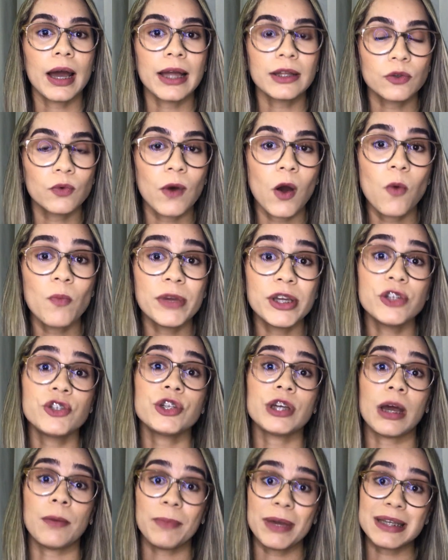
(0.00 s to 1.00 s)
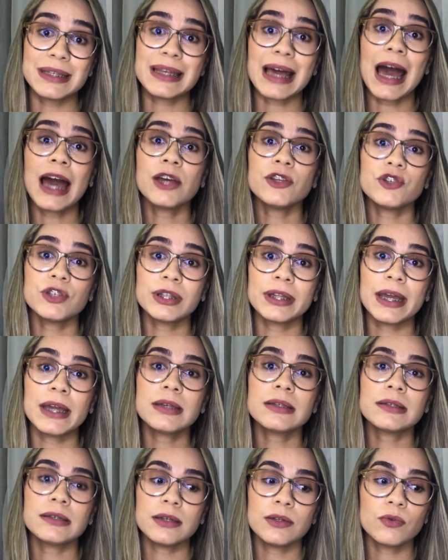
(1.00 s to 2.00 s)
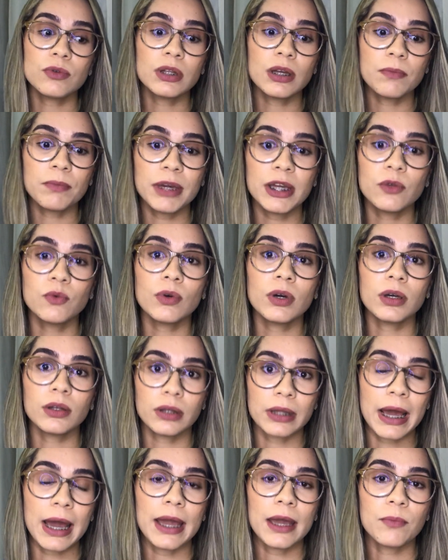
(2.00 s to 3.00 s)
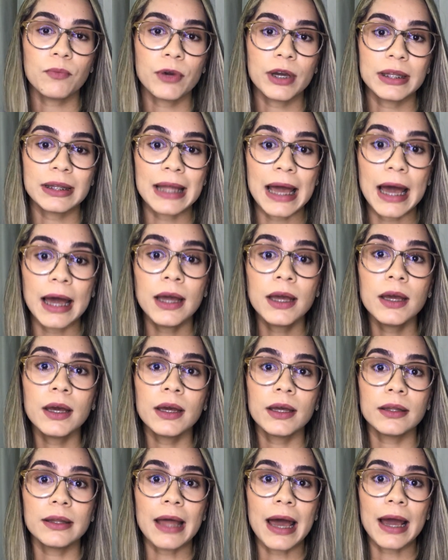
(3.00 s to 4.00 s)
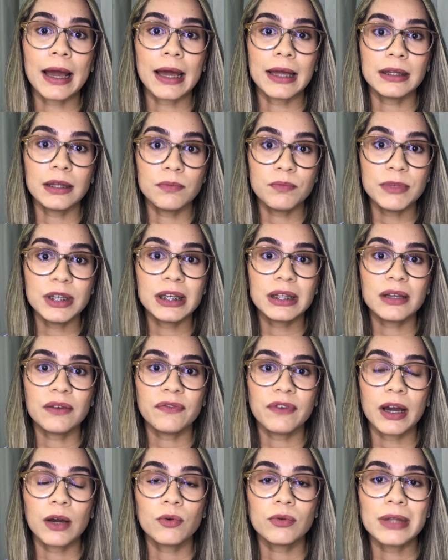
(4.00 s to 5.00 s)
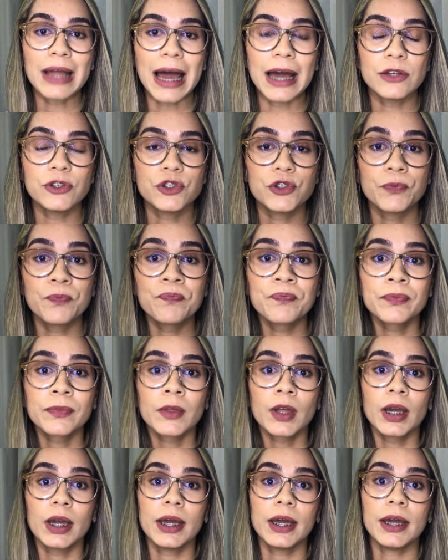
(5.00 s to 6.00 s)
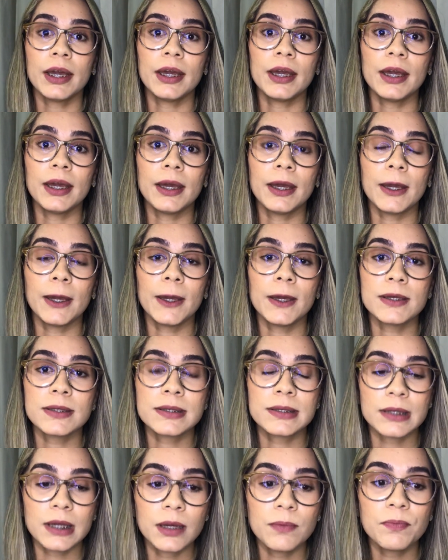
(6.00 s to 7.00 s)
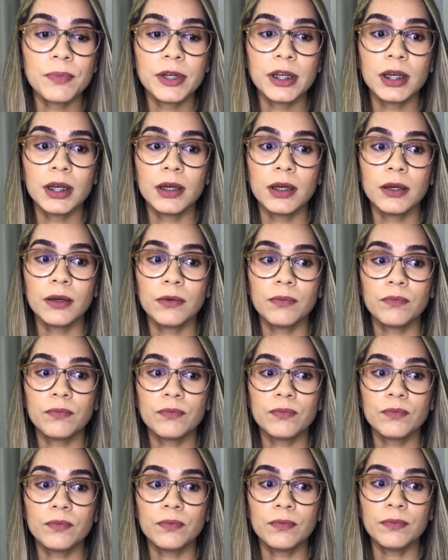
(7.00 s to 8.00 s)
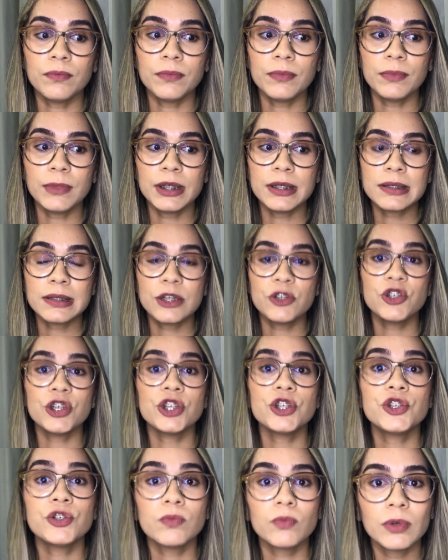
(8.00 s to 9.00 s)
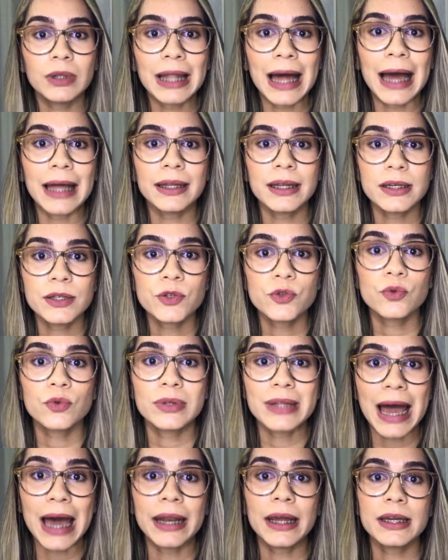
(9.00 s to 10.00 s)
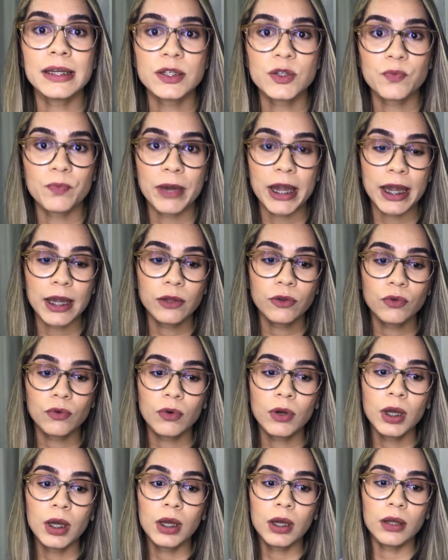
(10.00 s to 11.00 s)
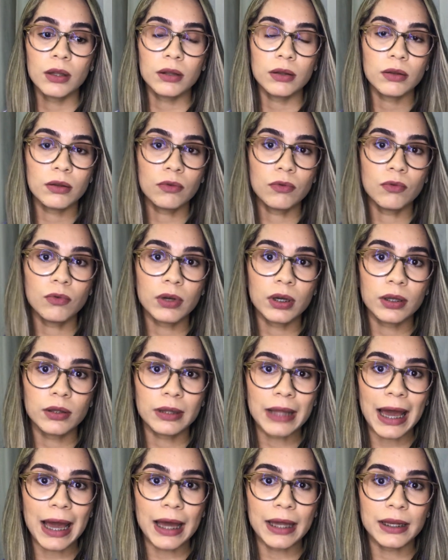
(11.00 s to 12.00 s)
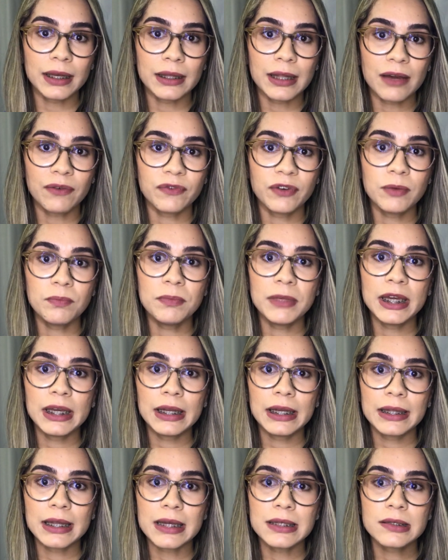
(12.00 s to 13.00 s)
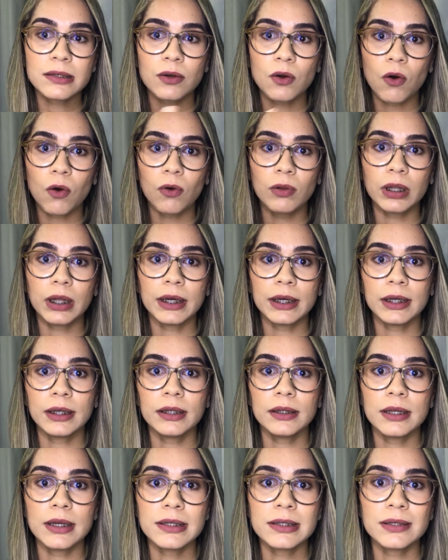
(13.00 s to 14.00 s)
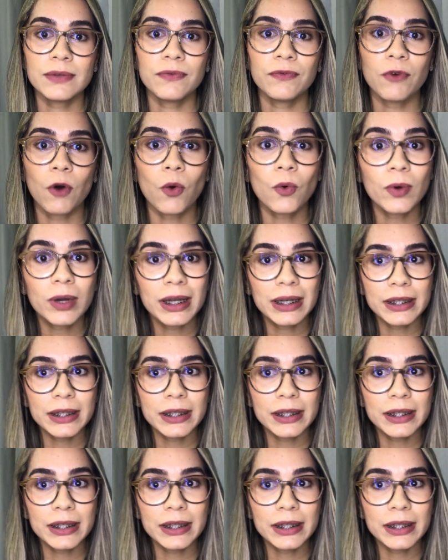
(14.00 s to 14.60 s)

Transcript: atualmente, apesar de ter sido também no, na época da, da academia, da faculdade. É, sempre me senti estimulada a estudar a respeito no, na área da família, da escola e desse foco